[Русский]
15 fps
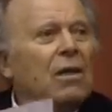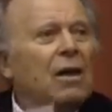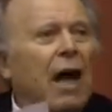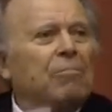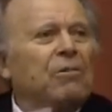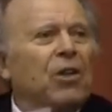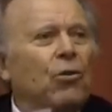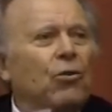
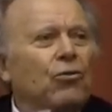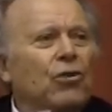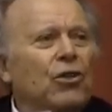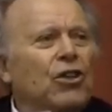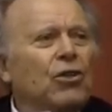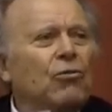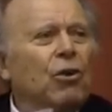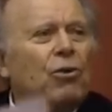абсолютно
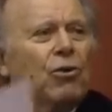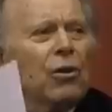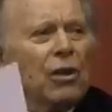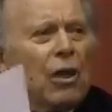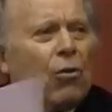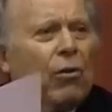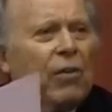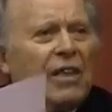ничего
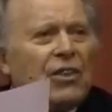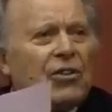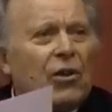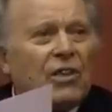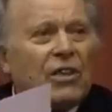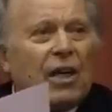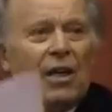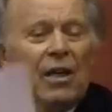такого не
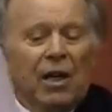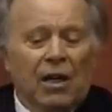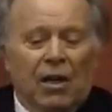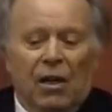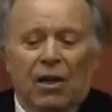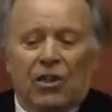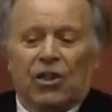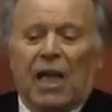остается.
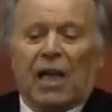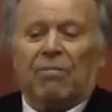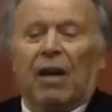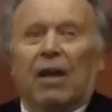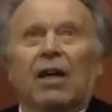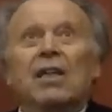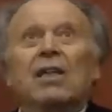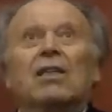Жертва
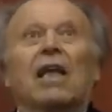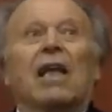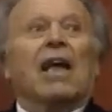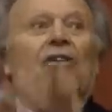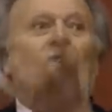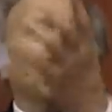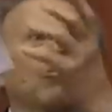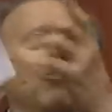горит, она
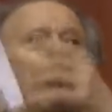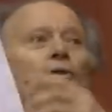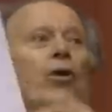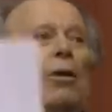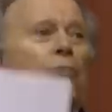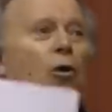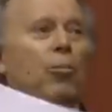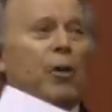идет к Богу,
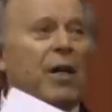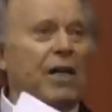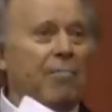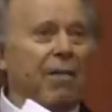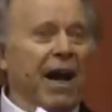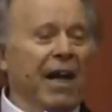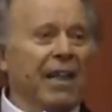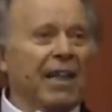и Бог
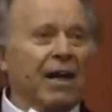принимает.